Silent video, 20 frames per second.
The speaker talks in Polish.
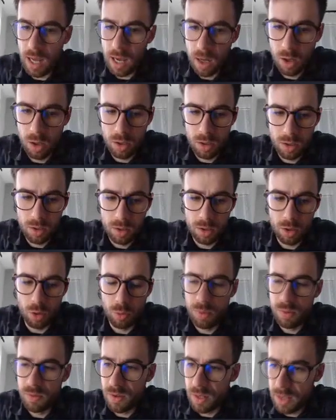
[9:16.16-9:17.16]
dla
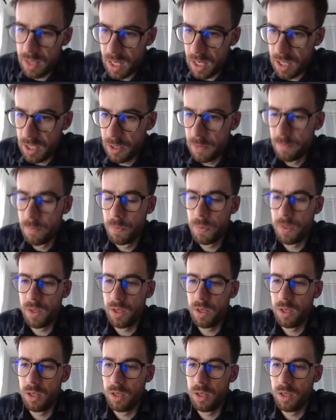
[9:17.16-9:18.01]
e, obywateli